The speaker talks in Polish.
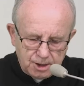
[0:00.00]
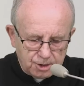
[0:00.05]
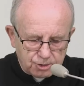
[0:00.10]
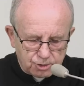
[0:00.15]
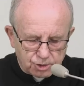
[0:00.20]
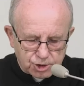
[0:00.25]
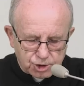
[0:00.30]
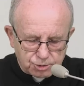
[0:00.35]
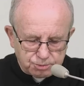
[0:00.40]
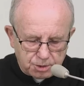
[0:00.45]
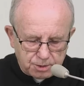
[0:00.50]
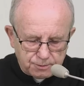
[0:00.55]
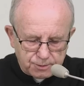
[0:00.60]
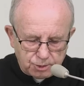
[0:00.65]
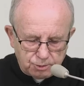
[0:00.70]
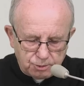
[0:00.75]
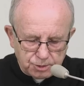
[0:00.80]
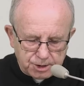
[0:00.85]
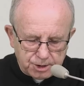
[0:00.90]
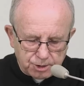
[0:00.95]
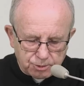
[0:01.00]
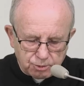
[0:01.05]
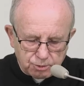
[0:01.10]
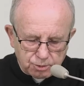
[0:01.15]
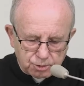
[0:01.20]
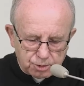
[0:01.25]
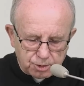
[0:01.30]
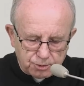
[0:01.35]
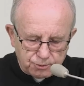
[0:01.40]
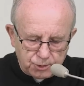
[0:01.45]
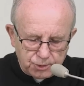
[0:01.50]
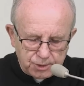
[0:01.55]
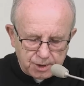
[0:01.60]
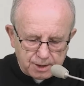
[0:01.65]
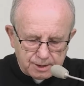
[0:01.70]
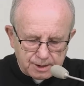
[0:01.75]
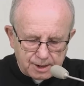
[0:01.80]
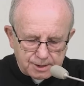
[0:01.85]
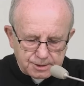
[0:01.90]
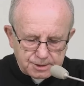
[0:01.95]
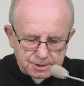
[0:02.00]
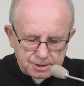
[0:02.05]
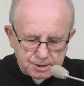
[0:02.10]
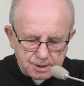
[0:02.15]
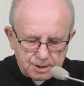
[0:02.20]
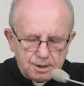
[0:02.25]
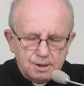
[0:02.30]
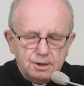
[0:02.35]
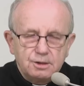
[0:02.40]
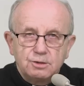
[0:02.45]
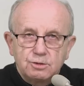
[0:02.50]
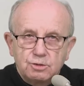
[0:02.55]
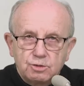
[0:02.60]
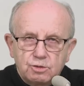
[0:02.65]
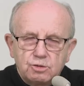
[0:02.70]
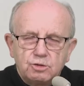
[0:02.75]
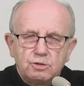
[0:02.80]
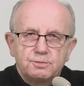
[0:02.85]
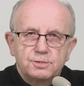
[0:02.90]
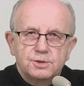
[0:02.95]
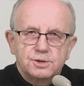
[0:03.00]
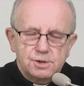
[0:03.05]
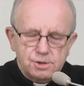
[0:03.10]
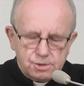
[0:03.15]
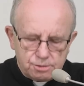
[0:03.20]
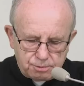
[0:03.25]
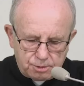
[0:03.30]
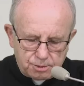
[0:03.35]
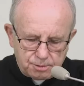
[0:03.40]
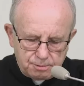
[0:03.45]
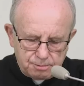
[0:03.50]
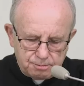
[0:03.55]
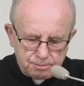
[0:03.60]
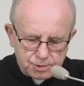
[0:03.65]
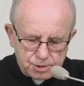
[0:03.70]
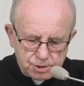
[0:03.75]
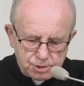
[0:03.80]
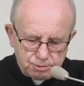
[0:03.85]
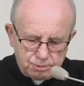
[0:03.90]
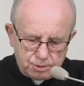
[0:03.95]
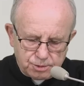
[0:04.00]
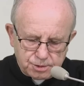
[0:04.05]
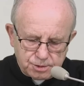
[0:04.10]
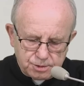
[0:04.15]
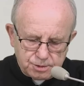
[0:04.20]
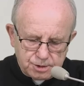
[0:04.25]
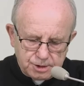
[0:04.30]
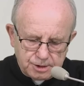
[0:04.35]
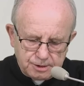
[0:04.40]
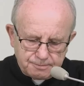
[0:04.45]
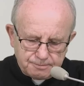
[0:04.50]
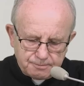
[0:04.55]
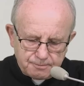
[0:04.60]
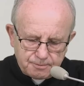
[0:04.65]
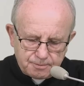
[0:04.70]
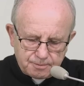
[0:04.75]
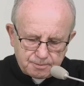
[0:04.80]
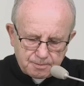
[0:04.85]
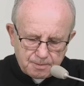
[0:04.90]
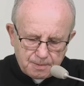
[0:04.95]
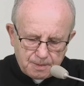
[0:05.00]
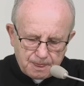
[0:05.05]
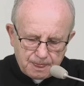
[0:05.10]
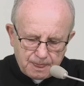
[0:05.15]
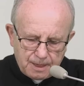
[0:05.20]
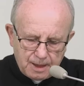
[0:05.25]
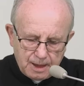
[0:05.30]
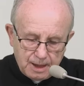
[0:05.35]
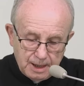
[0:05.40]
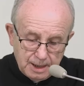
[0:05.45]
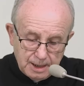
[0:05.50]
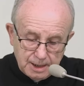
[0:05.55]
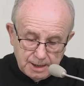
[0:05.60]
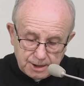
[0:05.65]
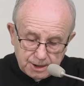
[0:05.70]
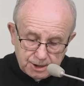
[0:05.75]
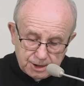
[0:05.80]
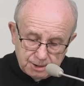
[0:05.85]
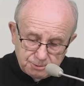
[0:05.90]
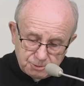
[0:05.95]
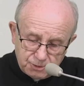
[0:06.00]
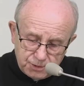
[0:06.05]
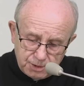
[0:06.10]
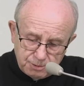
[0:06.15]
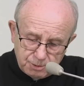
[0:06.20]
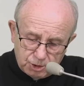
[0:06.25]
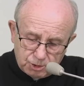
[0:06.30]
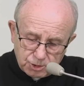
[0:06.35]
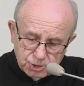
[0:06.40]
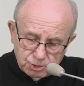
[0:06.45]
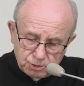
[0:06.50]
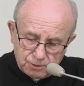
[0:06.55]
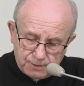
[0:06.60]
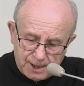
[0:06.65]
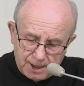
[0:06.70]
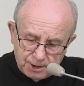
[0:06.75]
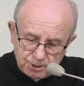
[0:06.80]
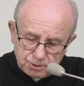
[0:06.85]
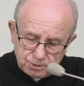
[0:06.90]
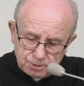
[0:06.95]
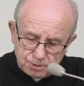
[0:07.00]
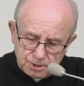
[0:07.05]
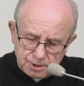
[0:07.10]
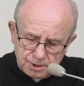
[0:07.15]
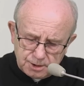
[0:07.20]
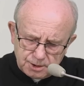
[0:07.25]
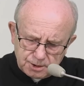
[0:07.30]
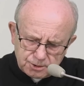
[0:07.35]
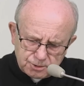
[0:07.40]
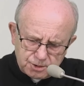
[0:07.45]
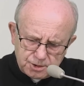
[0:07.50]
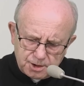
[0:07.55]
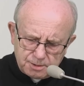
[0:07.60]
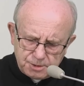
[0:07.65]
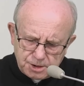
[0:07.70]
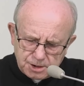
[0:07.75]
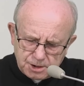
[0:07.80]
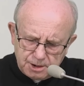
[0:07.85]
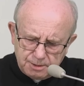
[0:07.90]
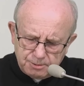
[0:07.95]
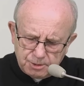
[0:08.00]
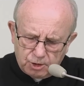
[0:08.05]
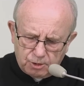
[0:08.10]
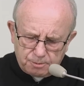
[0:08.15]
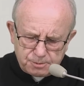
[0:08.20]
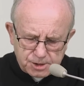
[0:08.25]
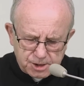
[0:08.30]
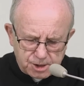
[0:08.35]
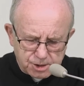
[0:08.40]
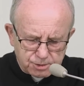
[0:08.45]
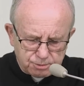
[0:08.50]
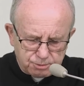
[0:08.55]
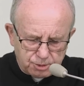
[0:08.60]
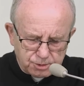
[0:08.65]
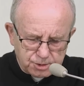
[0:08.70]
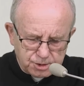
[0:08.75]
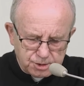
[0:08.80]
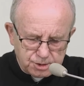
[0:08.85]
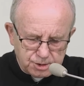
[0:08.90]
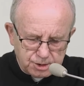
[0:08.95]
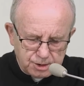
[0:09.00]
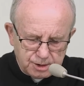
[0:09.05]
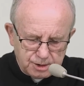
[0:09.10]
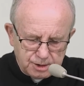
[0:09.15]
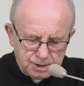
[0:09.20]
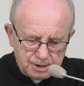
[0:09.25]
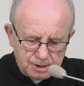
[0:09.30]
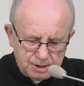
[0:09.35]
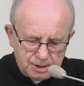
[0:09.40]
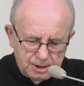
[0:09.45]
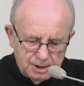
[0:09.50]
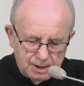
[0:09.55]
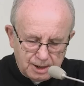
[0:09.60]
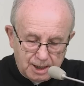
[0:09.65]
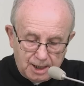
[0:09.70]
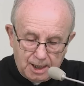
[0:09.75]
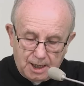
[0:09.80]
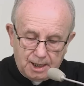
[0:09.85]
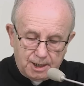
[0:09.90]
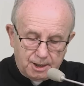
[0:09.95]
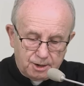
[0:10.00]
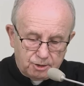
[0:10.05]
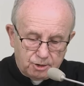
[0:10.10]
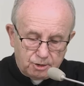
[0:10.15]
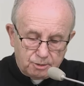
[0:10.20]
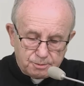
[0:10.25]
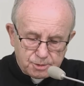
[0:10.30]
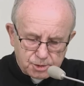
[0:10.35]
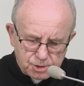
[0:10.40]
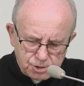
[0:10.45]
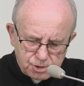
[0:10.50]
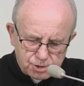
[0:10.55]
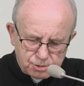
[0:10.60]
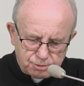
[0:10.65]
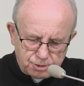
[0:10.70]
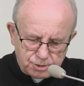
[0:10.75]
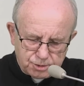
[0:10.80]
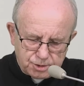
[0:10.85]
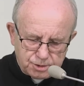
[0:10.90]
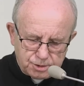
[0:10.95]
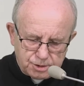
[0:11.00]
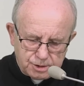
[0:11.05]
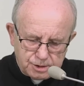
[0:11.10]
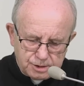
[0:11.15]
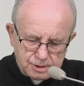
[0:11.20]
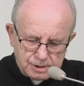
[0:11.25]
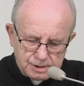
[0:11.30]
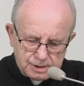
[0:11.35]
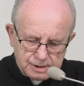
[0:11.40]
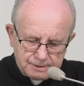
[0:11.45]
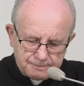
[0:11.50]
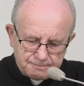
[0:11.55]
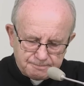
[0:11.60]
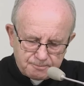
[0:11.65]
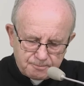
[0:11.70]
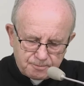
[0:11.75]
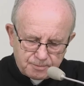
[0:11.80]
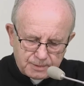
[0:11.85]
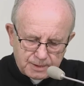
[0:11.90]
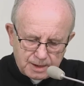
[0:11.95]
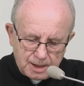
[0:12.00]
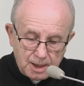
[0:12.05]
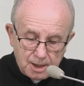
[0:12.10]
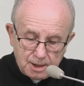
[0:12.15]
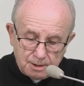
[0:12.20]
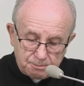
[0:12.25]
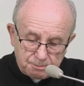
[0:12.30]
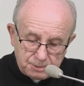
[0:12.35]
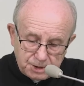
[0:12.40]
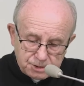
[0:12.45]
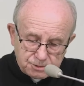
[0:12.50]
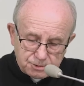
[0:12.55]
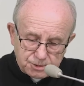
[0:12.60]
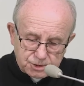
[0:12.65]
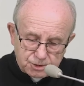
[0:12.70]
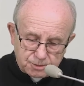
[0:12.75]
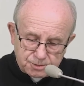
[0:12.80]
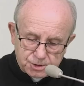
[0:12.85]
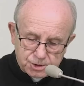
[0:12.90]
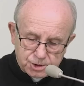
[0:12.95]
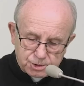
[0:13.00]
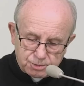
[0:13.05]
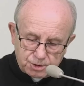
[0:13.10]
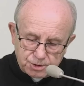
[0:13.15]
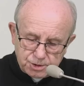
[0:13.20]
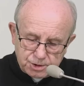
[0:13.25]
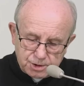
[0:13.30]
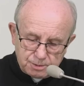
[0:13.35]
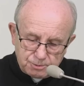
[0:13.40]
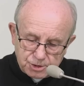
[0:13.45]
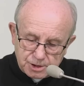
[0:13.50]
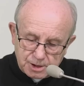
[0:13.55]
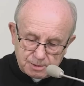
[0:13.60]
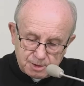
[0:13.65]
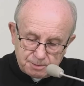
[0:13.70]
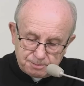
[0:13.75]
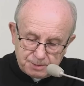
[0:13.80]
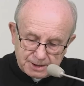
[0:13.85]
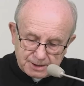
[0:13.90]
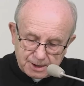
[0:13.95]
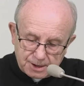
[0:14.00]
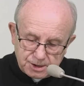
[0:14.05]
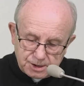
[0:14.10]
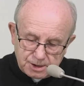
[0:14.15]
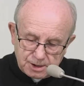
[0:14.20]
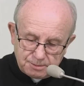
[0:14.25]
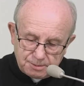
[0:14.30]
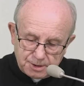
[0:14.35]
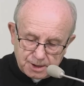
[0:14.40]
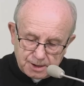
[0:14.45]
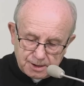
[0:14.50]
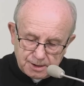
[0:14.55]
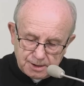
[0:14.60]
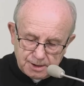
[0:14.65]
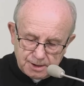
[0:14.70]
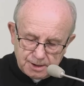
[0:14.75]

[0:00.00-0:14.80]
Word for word: To słowo ukierunkowuje nas ku przyszło przyszłości. Gdy mówimy o czuwaniu, to nie myślimy o przeszłości, ale o przyszłości. Myśląc o przyszłości, możemy pytać siebie,